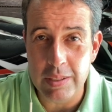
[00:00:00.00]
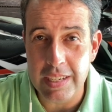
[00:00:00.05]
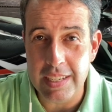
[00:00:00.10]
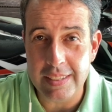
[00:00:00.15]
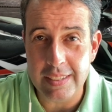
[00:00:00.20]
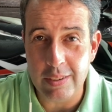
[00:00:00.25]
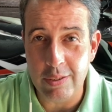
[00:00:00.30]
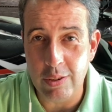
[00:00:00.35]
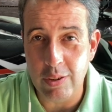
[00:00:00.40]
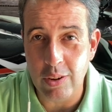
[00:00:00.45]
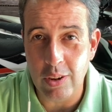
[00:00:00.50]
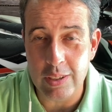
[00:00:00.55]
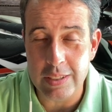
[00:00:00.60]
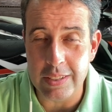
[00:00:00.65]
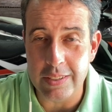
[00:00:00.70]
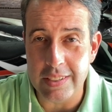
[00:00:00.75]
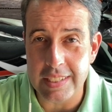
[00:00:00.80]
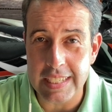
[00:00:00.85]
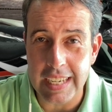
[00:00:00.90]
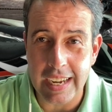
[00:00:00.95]
Entra no
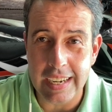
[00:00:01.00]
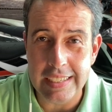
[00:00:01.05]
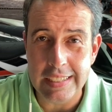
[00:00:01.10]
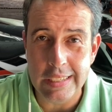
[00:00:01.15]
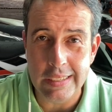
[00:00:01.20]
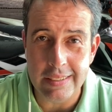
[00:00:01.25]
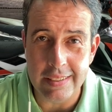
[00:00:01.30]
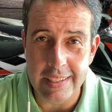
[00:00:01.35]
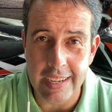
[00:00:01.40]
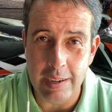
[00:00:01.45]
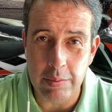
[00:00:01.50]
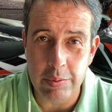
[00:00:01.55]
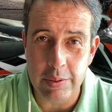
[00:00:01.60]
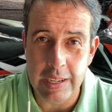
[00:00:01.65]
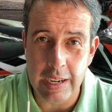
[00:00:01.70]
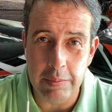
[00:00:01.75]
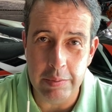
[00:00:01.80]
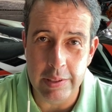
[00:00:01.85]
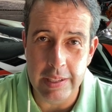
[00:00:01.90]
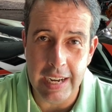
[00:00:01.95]
nosso site
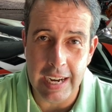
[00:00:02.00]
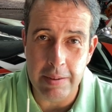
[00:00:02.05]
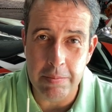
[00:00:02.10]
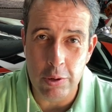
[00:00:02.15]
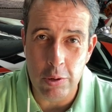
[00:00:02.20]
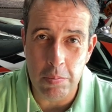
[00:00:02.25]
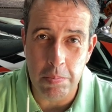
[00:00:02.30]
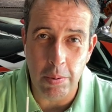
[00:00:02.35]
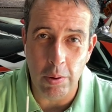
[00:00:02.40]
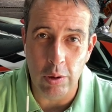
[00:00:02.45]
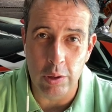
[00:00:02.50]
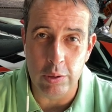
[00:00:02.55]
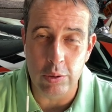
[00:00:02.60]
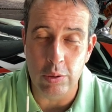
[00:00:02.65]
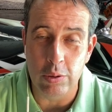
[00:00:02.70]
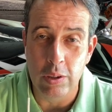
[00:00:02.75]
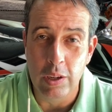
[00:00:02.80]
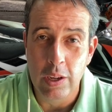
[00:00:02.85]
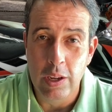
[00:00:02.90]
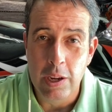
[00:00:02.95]

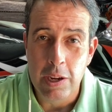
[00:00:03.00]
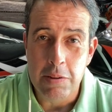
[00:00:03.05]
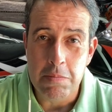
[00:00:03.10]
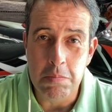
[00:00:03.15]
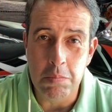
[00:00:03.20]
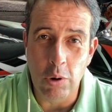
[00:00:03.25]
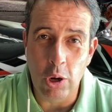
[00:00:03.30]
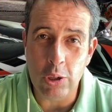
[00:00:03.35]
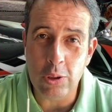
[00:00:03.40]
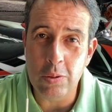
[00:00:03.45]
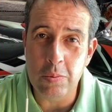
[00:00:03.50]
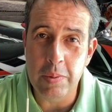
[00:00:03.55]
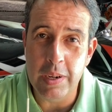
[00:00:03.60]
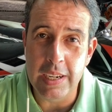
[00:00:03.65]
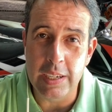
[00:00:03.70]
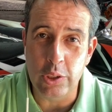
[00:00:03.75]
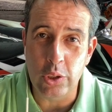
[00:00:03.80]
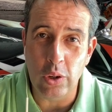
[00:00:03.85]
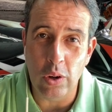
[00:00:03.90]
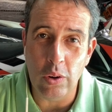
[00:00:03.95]

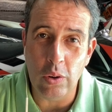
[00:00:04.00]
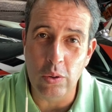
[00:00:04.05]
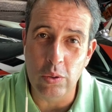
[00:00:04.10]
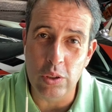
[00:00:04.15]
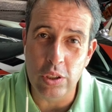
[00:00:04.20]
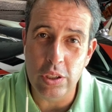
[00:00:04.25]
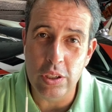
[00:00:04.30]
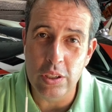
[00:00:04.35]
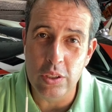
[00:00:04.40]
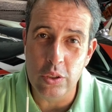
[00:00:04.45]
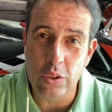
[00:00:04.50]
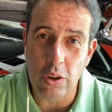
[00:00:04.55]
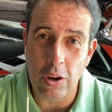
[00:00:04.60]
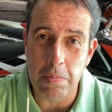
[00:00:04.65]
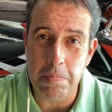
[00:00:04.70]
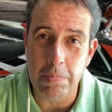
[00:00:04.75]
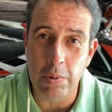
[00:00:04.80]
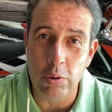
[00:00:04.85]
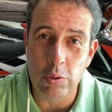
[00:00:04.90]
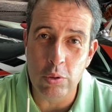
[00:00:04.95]

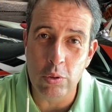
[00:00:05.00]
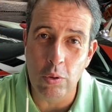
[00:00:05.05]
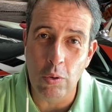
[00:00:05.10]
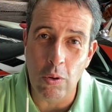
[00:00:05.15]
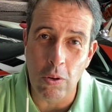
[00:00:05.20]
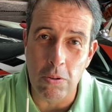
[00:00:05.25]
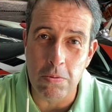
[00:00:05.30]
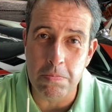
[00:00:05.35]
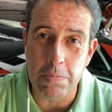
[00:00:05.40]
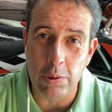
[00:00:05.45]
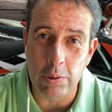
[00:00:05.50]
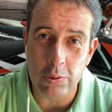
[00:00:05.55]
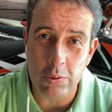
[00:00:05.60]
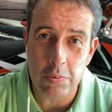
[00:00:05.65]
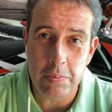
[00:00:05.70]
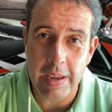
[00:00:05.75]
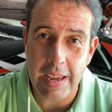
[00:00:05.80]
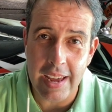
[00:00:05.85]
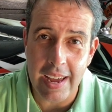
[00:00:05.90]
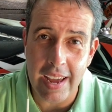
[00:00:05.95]

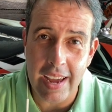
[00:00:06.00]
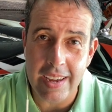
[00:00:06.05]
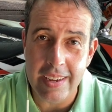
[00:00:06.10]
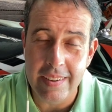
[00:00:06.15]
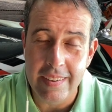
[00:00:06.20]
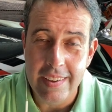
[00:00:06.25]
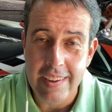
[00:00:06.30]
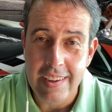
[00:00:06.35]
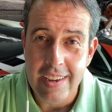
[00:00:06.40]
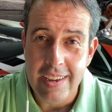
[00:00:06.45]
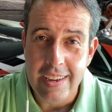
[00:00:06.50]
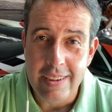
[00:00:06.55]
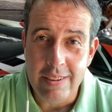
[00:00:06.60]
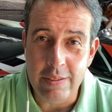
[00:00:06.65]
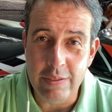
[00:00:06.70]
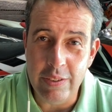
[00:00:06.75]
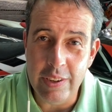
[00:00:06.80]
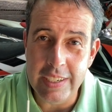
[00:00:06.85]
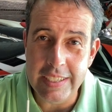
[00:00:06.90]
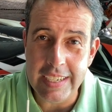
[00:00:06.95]
www.motobrechó.com.br e
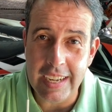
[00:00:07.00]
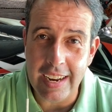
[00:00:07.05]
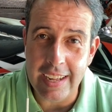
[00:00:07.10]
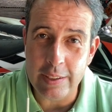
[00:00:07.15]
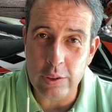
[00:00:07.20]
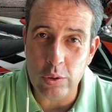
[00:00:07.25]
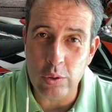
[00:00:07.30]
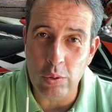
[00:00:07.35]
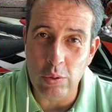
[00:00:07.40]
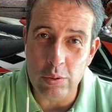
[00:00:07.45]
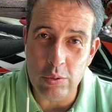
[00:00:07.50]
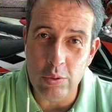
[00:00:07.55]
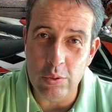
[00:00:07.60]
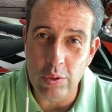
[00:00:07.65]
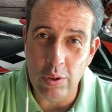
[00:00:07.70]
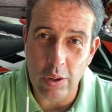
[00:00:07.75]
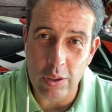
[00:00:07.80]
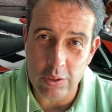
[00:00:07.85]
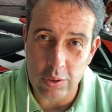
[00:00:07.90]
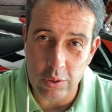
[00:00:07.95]
veja lá todo o
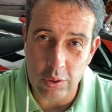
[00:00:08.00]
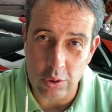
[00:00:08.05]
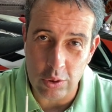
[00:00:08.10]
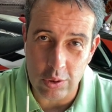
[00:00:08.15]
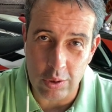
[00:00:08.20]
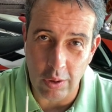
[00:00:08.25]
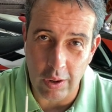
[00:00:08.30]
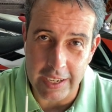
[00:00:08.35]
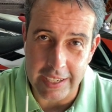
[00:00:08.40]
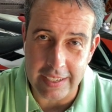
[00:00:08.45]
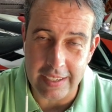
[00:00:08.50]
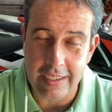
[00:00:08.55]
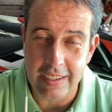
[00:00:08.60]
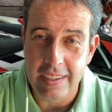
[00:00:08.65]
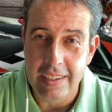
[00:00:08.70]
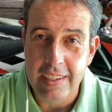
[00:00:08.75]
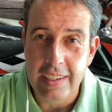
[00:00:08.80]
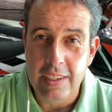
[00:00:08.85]
nosso estoque.